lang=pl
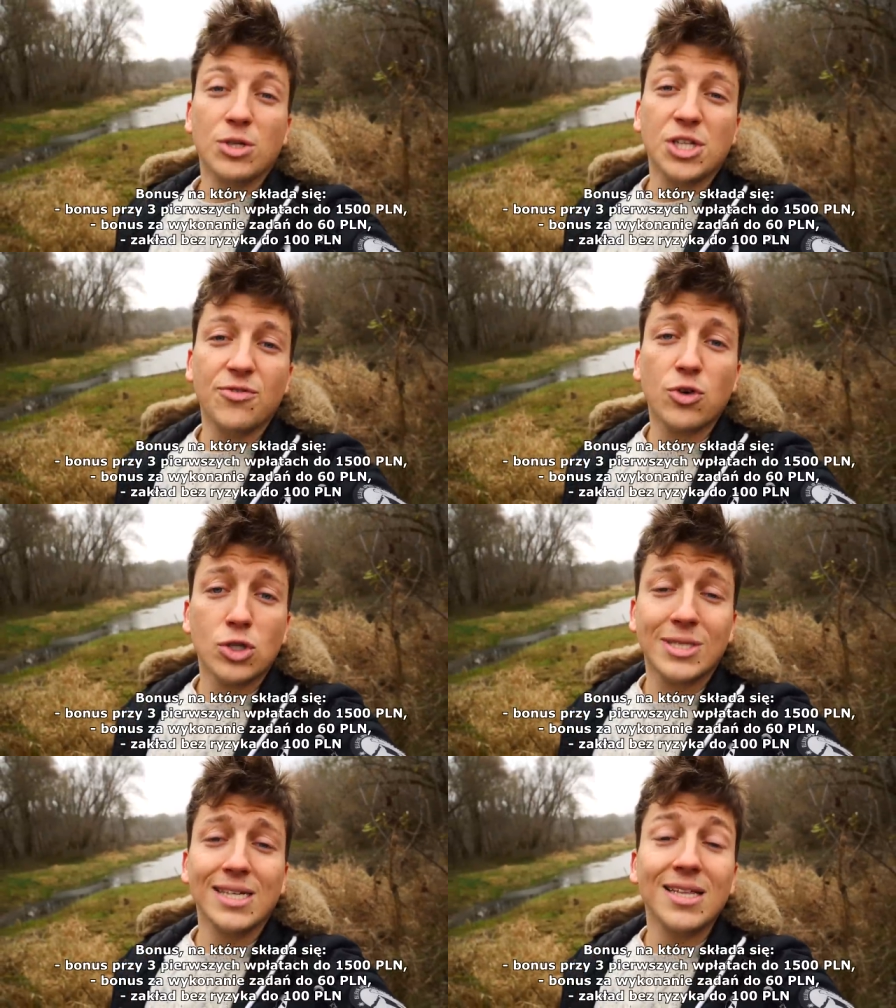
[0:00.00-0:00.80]
możecie
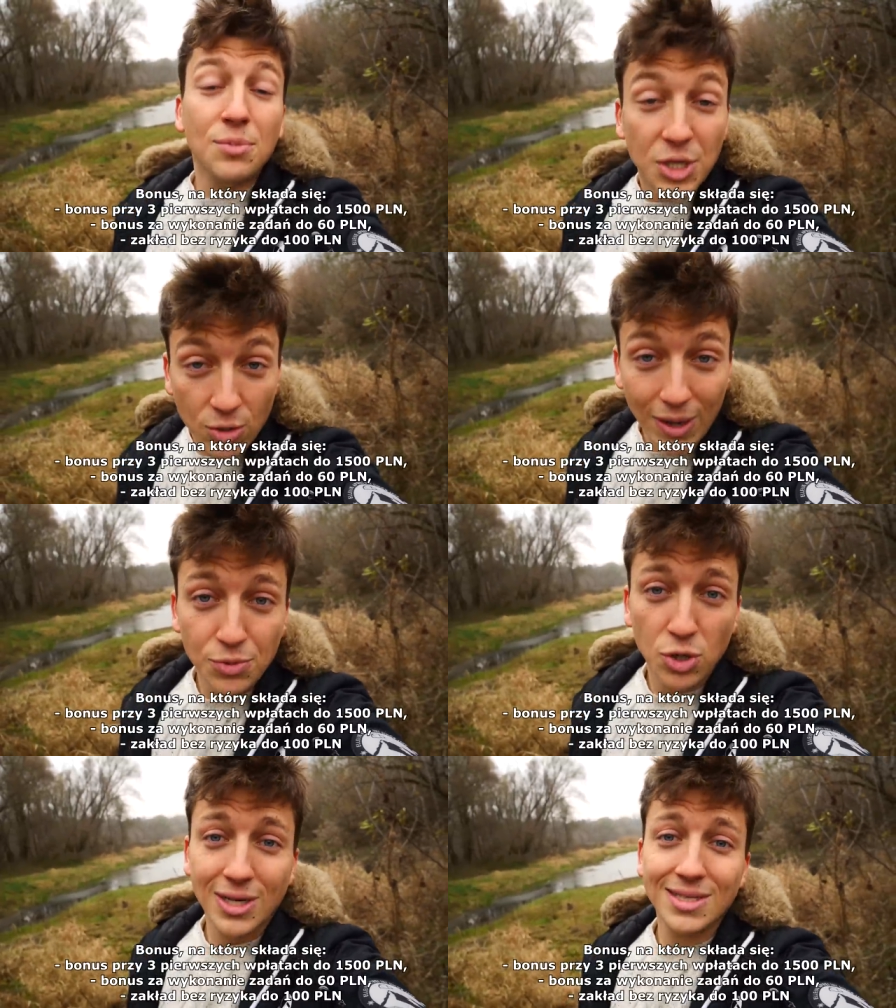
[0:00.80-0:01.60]
wykorzystać na przykład
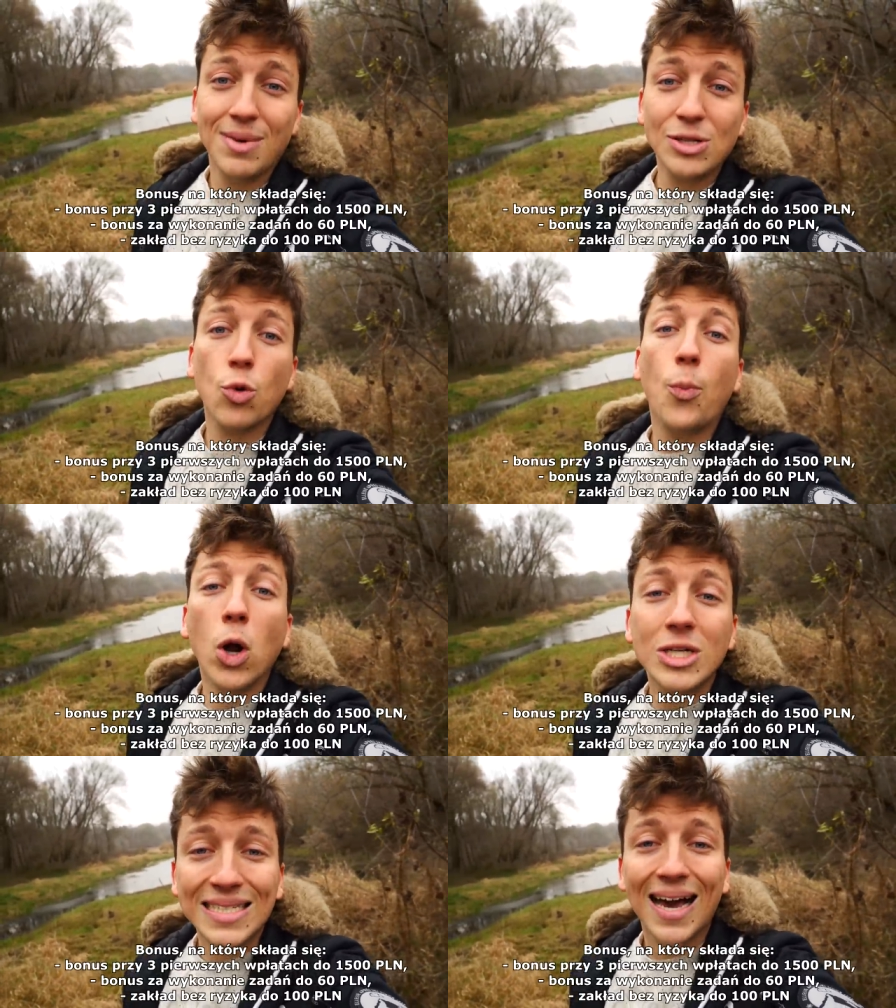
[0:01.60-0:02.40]
przy okazji meczu
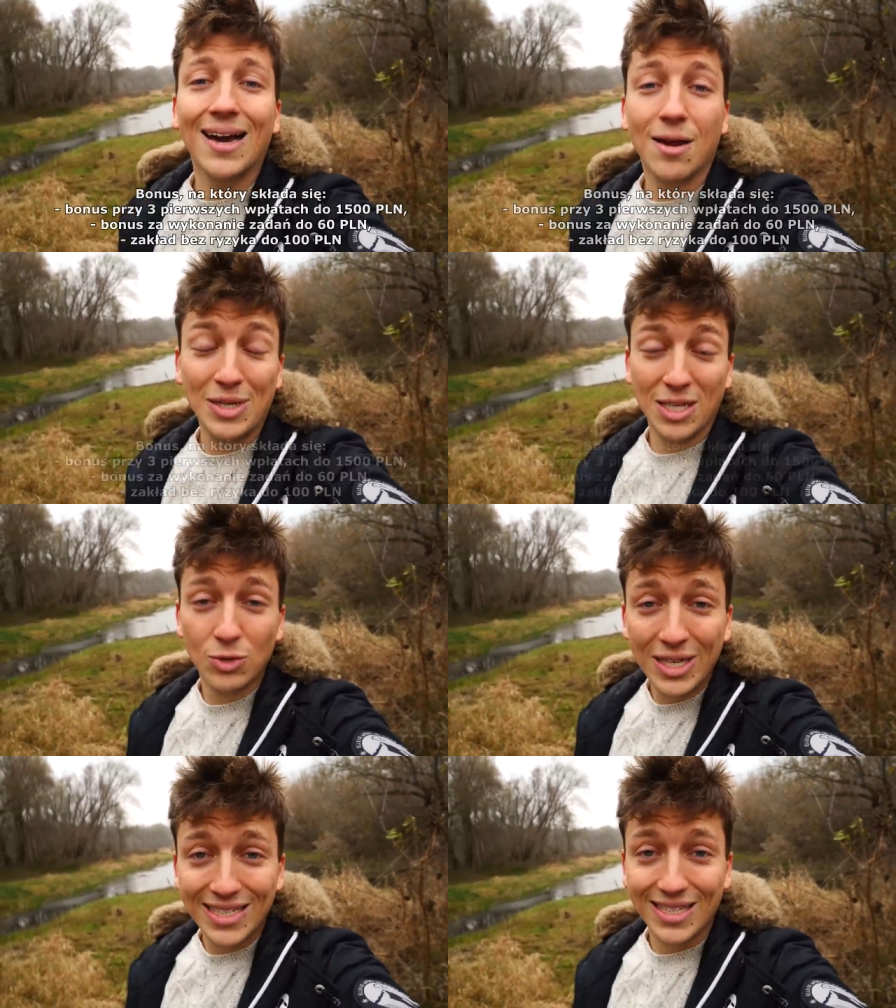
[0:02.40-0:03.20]
Polska-Arabia
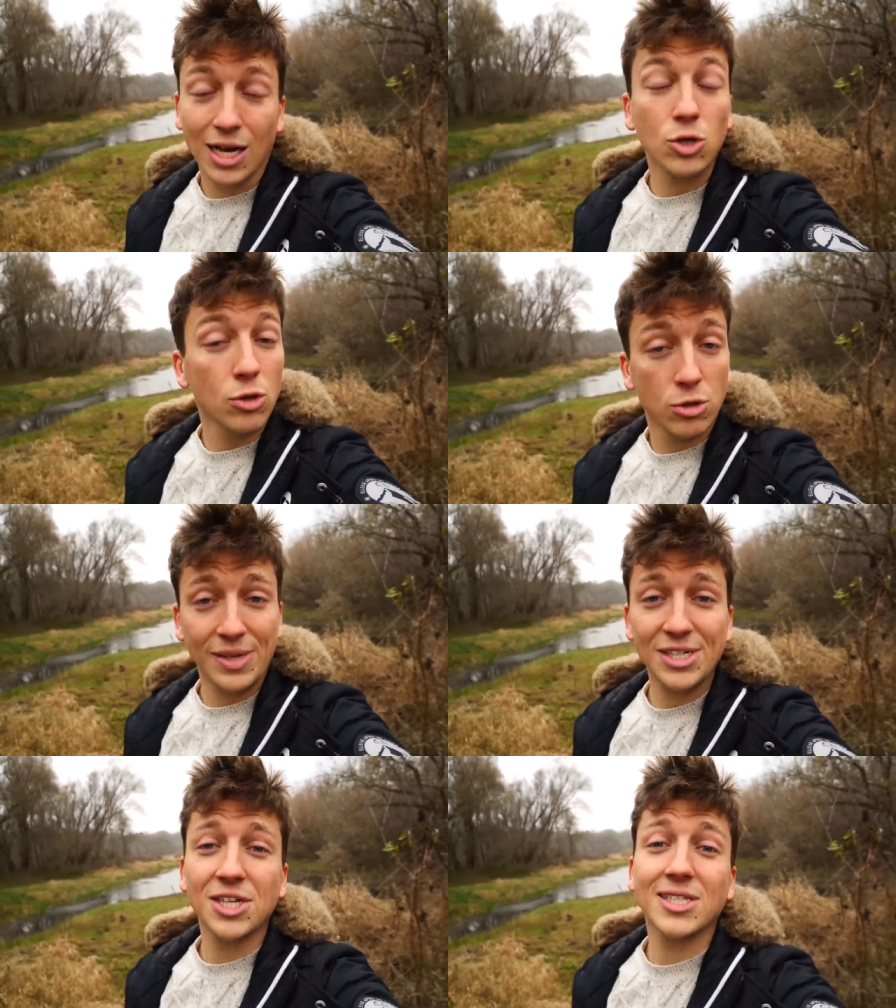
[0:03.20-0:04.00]
Saudyjska, który
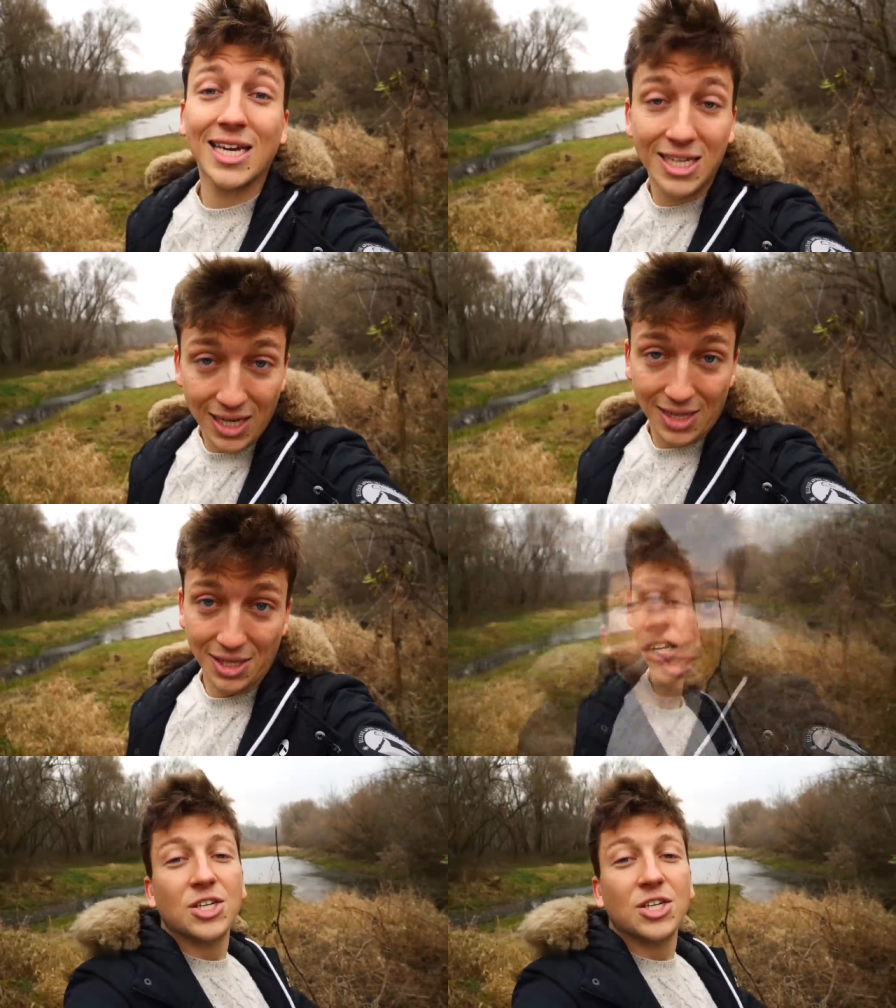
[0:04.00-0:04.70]
odbędzie się za kilka dni.